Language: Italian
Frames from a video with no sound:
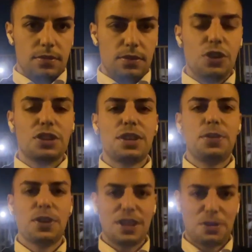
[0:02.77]
Notte
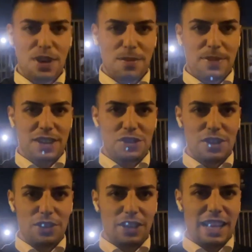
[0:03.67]
fonda qui a
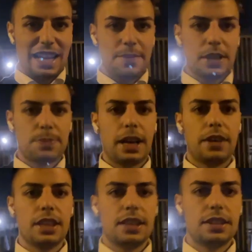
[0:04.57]
Barcellona, alle mie spalle
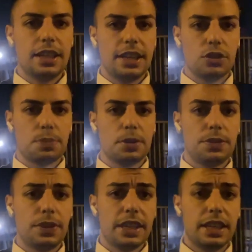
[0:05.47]
vedete lo
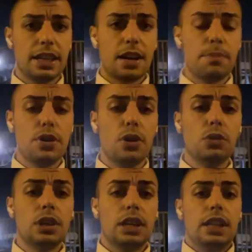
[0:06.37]
Spotify Camp
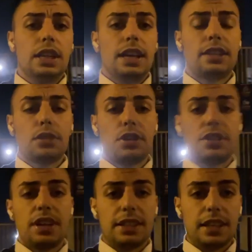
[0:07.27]
Nou, è stata una
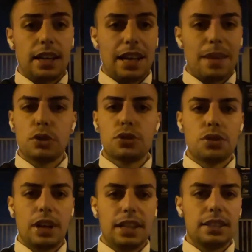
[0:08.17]
serata
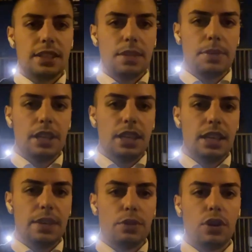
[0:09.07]
emozionante dai
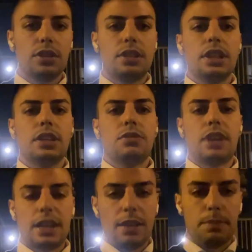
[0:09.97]
mille volti,
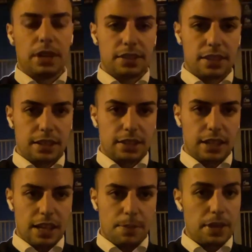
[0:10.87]
una gran bella
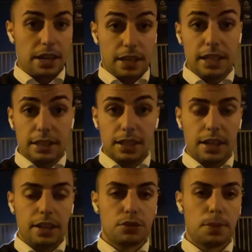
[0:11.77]
serata per
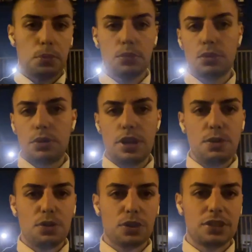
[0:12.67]
l'Inter, soprattutto qui
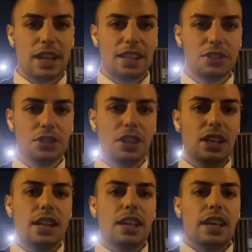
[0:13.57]
in uno stadio
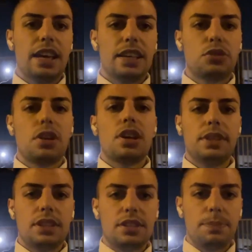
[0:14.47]
eh,
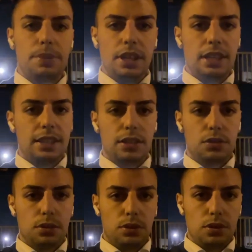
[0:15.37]
storicamente sempre
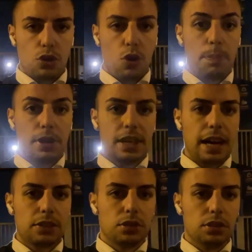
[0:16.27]
tanto
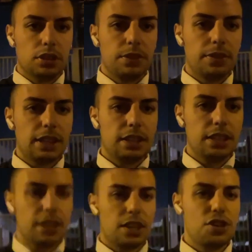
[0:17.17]
complicato,
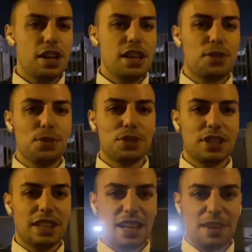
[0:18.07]
difatti cancelli
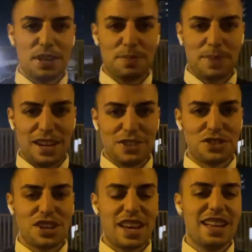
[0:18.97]
chiusi, alle mie spalle non
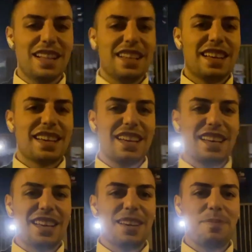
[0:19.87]
c'è
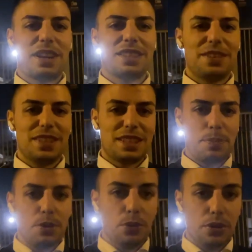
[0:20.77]
eh, praticamente
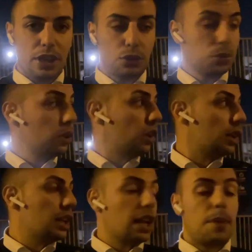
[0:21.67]
più nessuno,
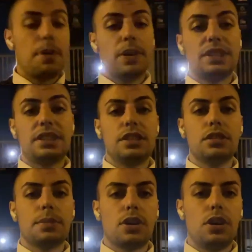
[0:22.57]
abbiamo
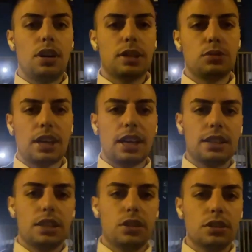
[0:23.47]
assistito però ad una
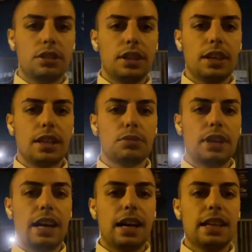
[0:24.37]
grande notte, ad
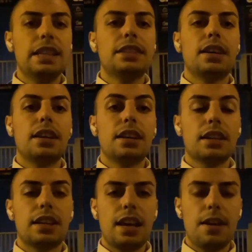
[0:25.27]
una Inter
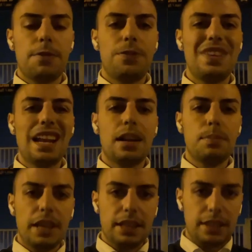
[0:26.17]
che
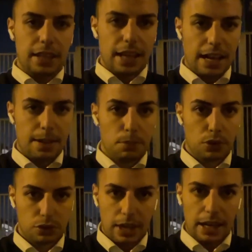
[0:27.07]
finalmente ha
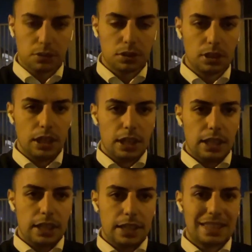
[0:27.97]
mostrato
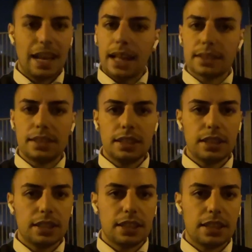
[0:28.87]
eh, tratti
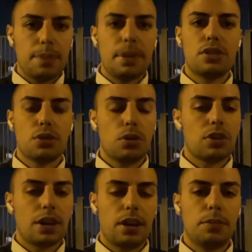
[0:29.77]
eh, del bel gioco
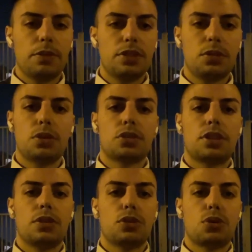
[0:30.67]
che avevamo visto lo,
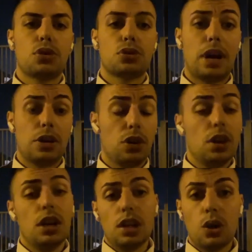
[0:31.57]
lo scorso anno,
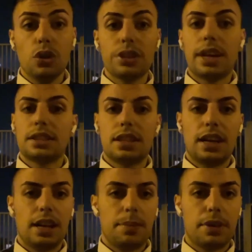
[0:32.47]
con
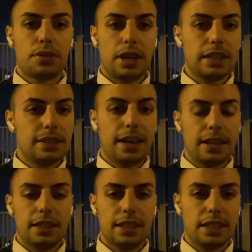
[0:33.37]
tanta personalità,
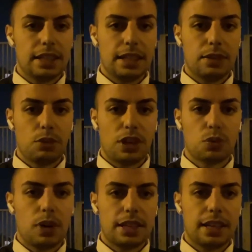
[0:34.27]
eh, una
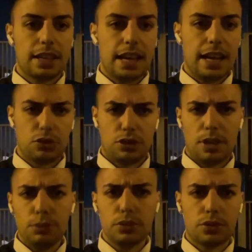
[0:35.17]
squadra che ha
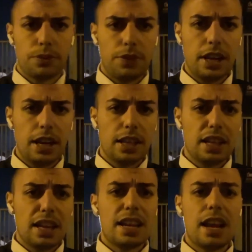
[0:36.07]
saputo
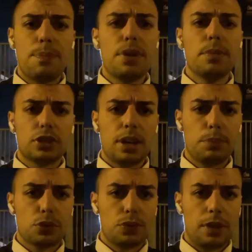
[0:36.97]
soffrire nel primo
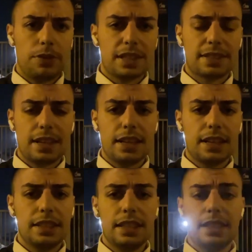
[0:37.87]
tempo sulla falsa
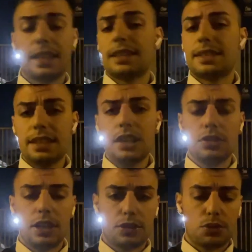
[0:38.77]
riga di San Siro
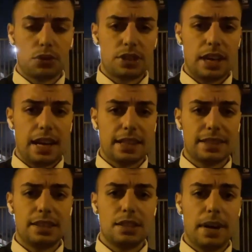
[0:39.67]
della scorsa
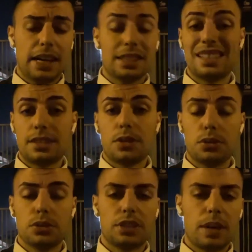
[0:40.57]
settimana del
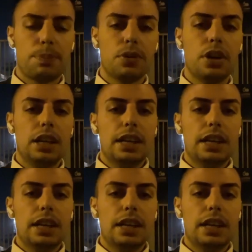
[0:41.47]
secondo tempo.